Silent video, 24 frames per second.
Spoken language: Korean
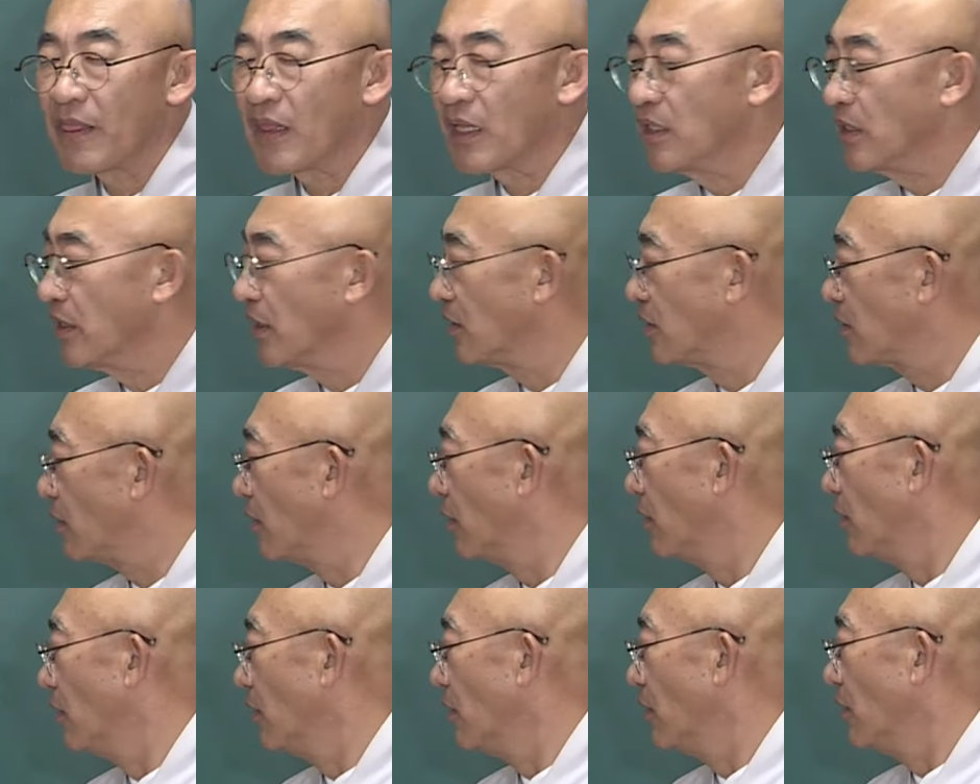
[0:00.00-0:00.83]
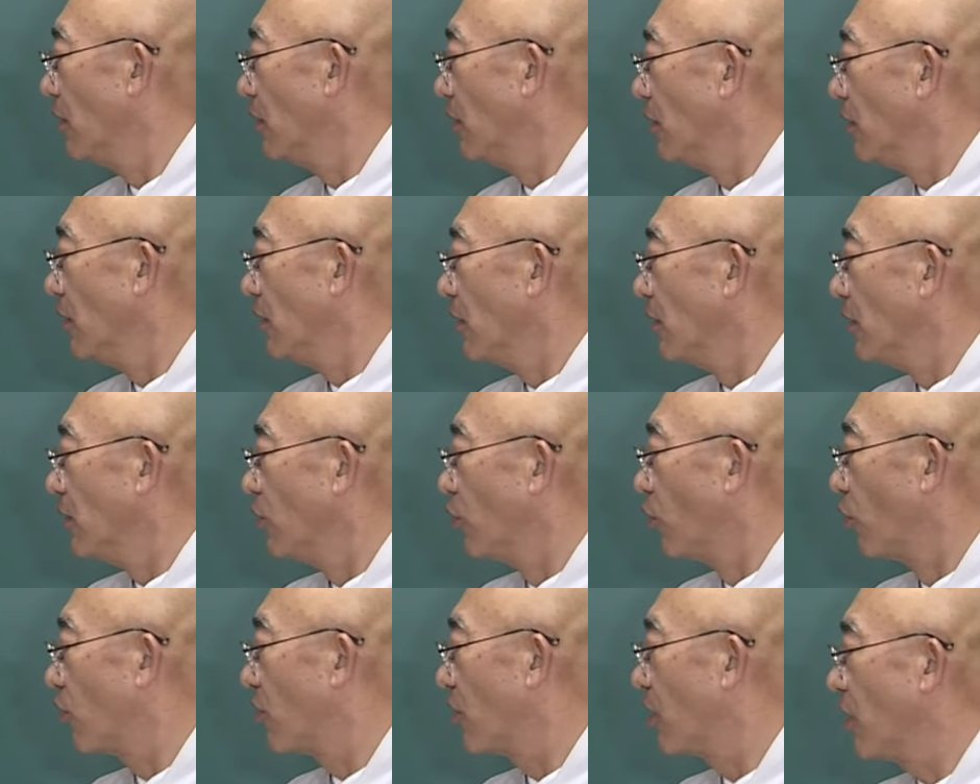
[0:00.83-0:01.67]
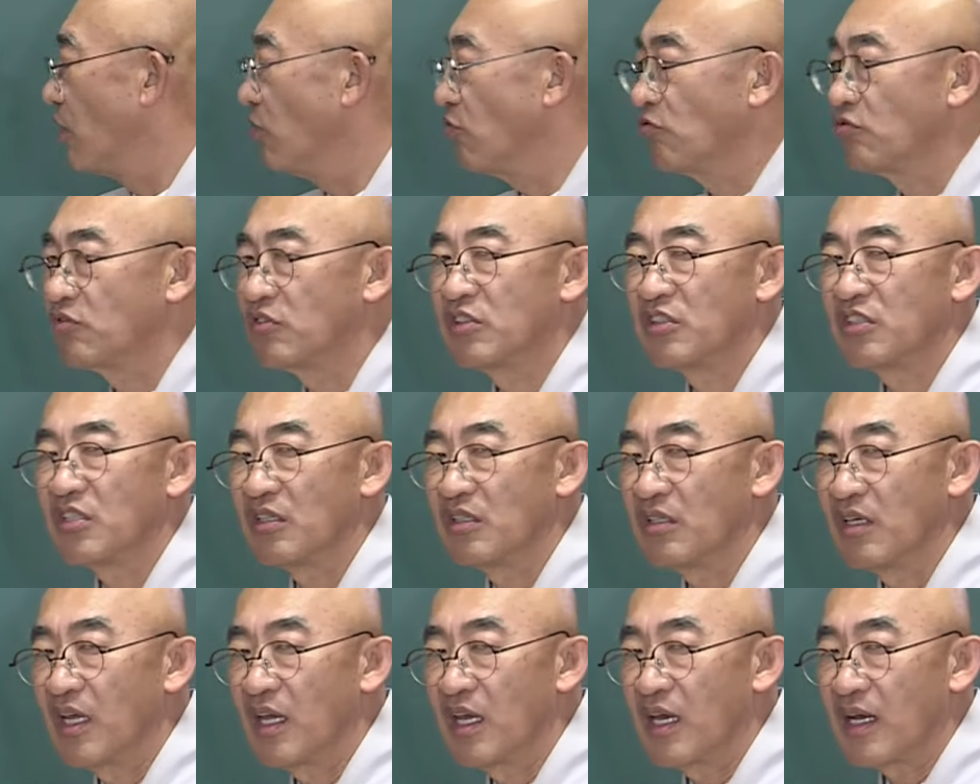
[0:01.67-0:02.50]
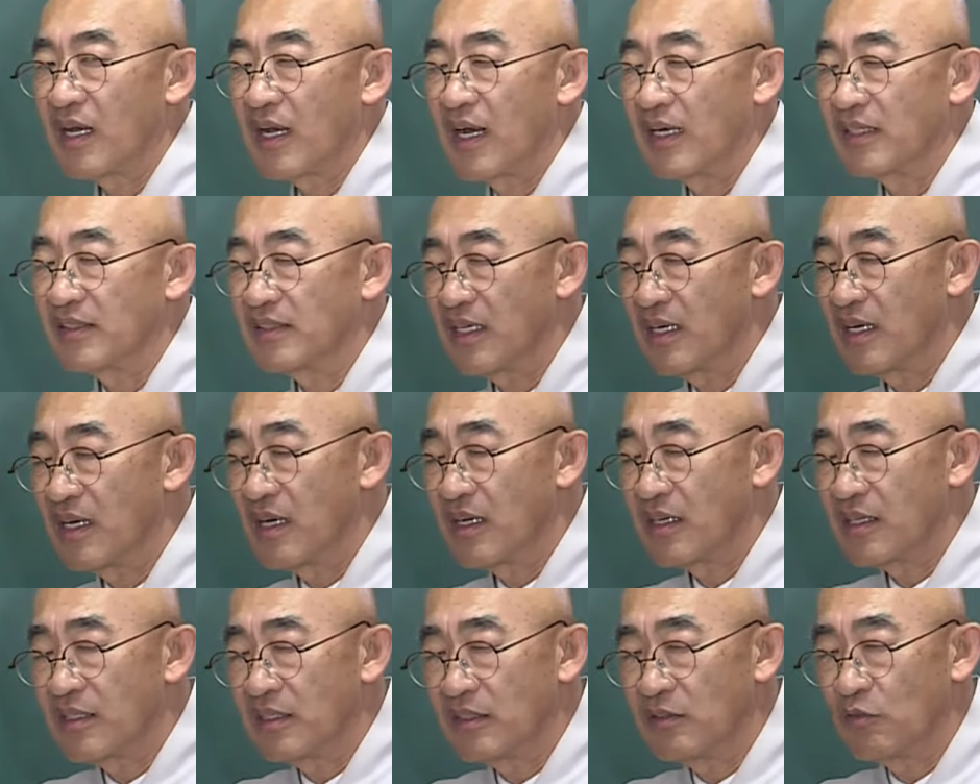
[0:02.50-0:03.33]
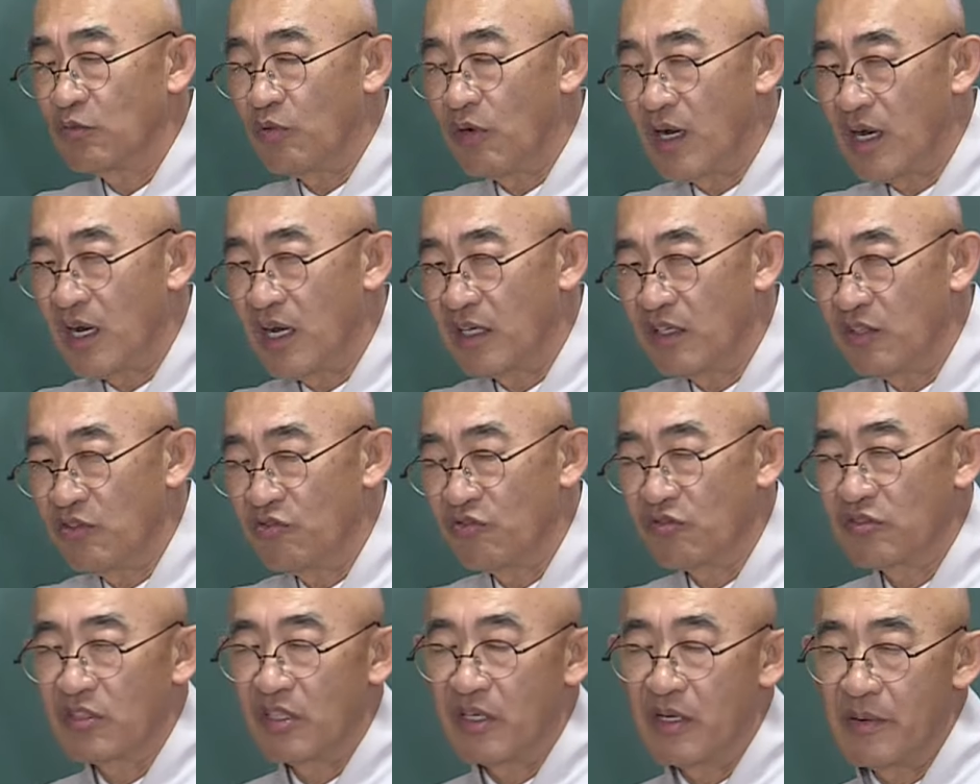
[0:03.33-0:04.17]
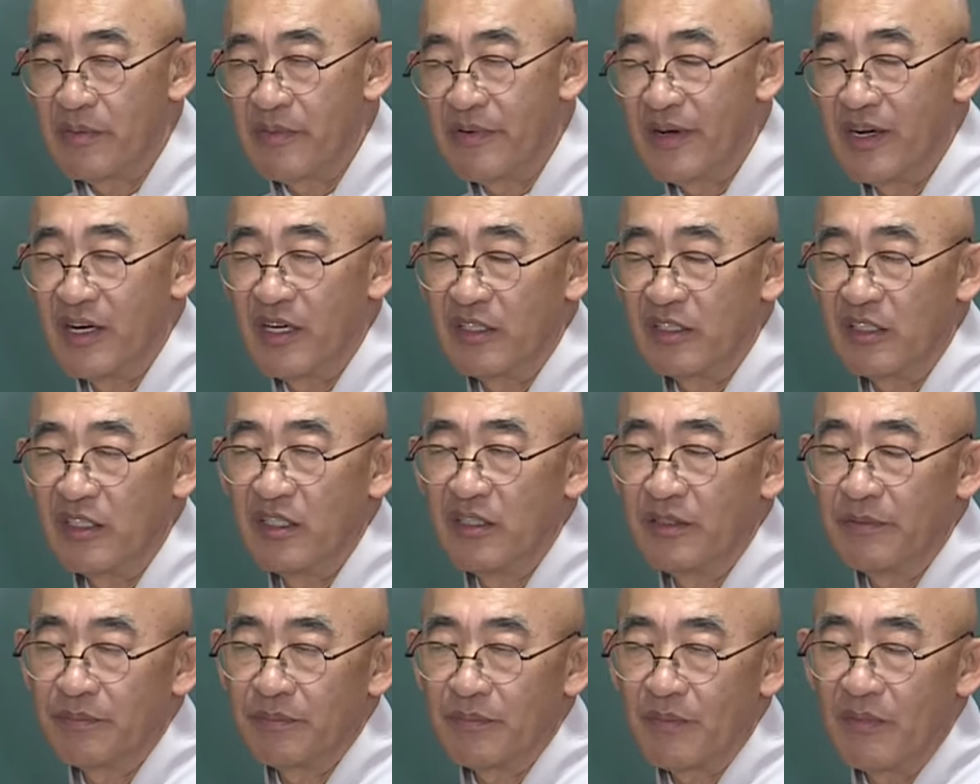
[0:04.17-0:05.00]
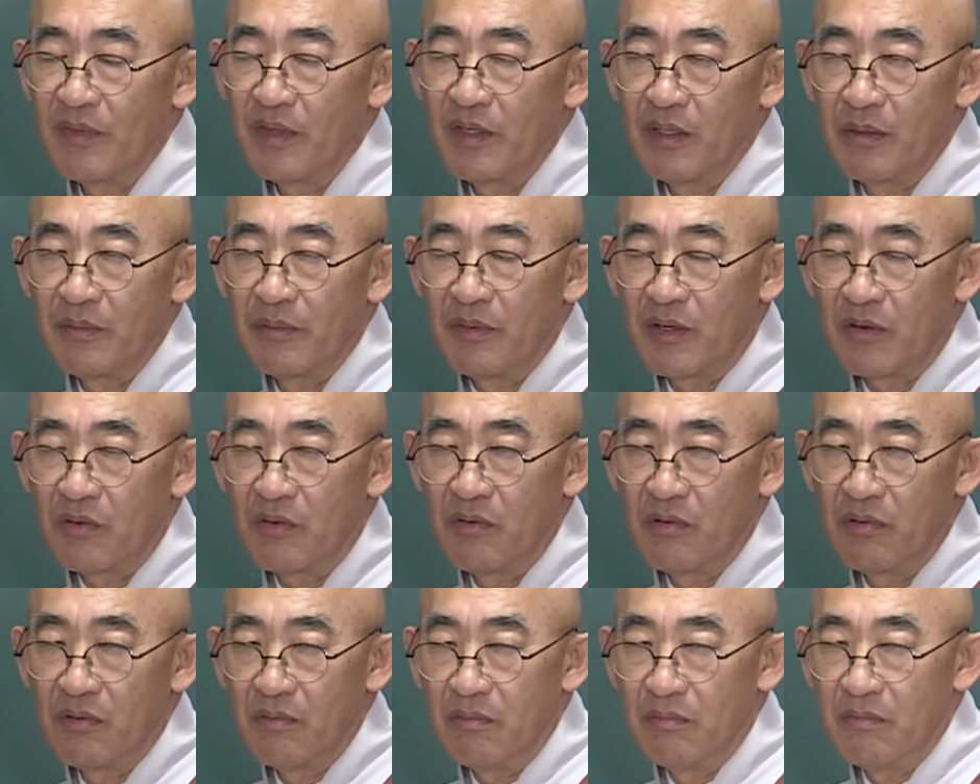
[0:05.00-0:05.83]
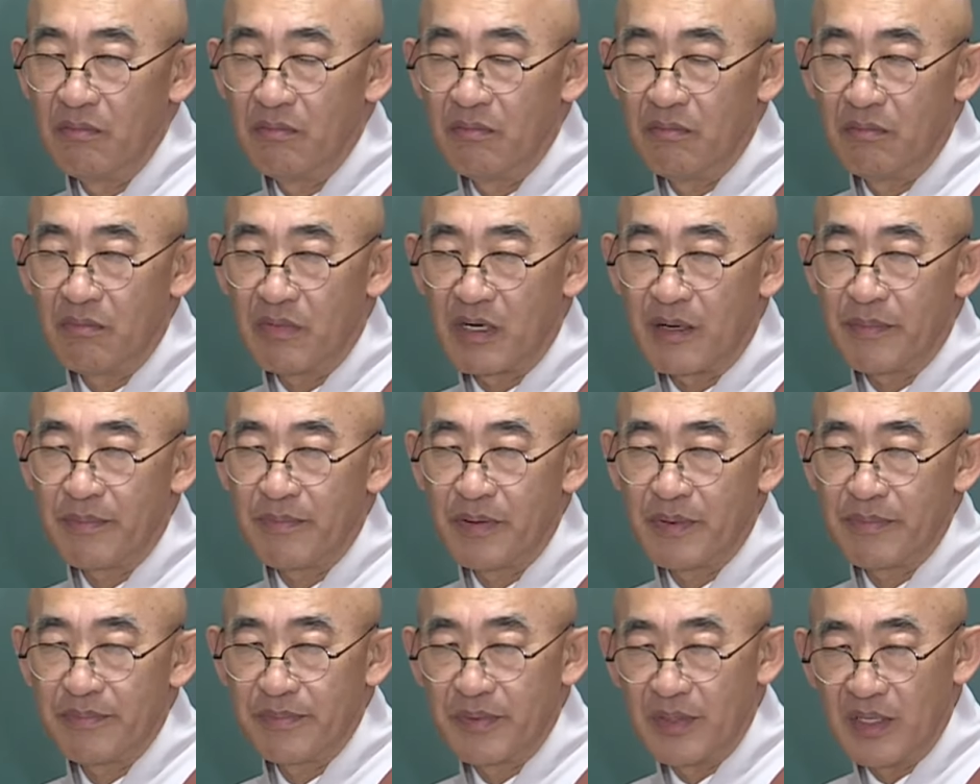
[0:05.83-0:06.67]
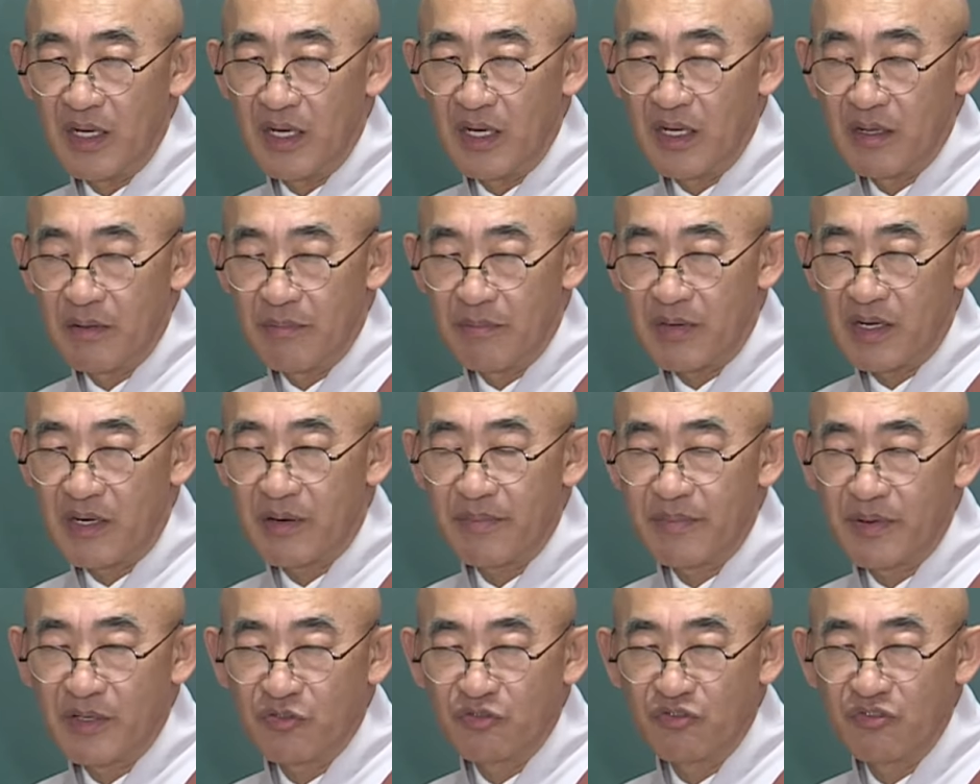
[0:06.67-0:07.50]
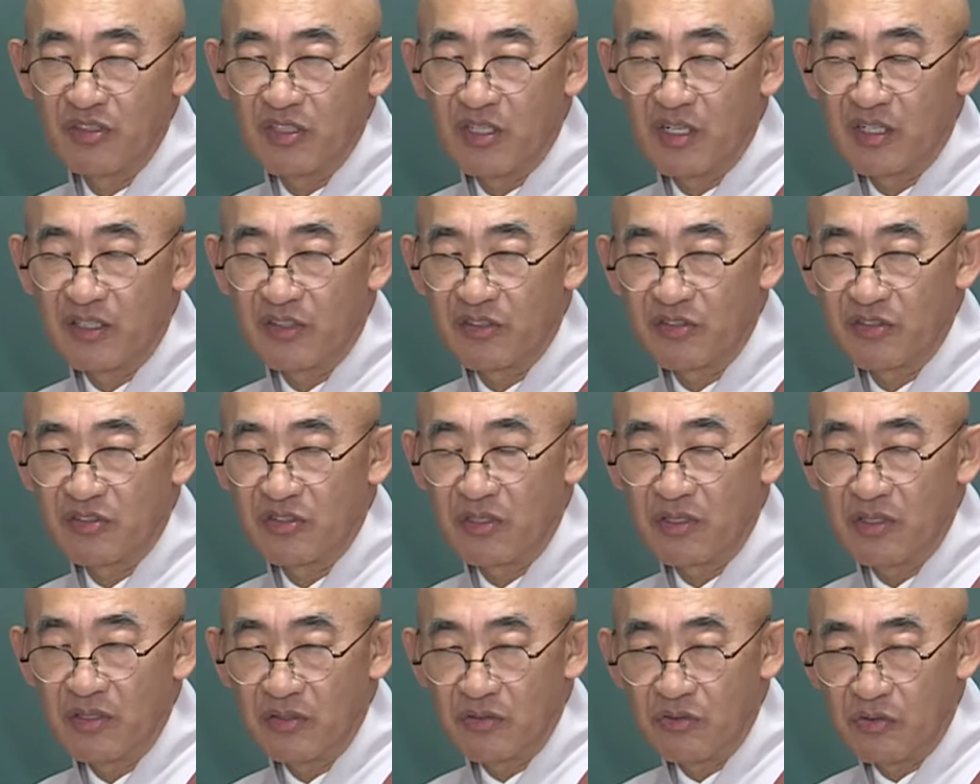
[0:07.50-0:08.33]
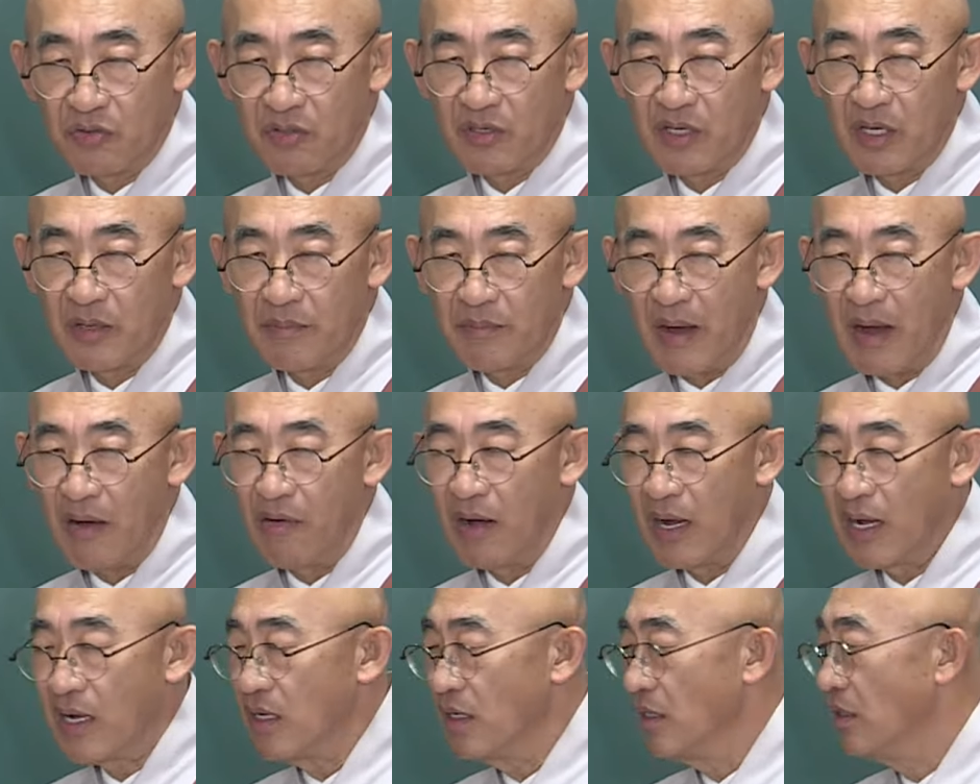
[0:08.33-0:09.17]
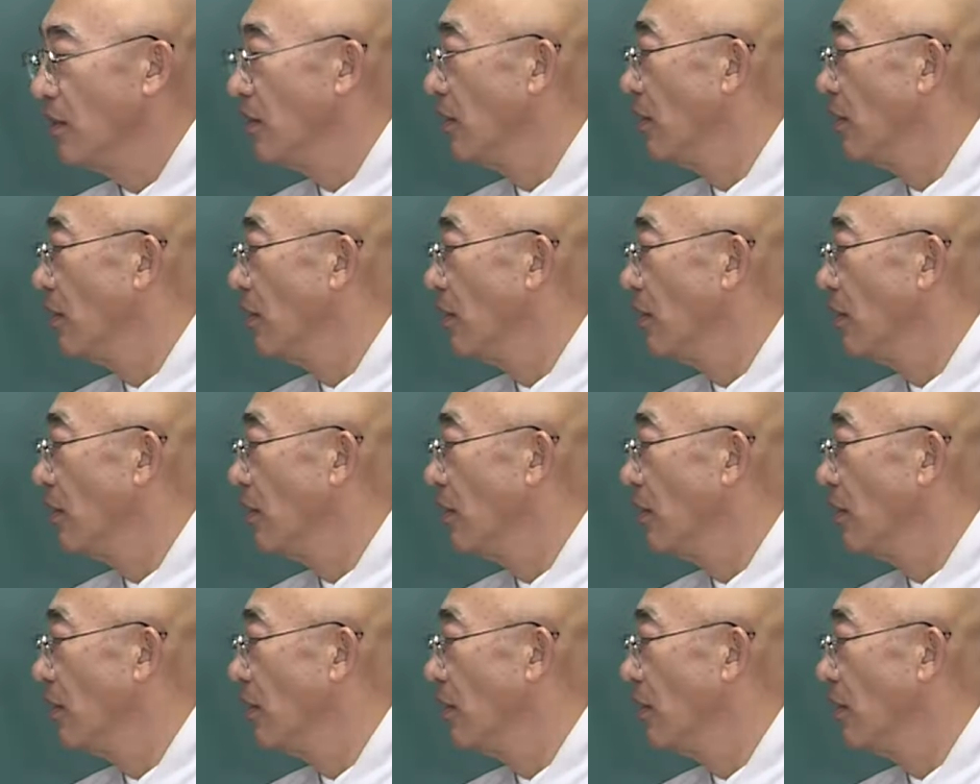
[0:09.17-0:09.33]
그래서 육계 육천의 가장 큰 왕이 육천의 왕이 바로 마라파피아, 마라파순이라 그러죠. 육계 마왕.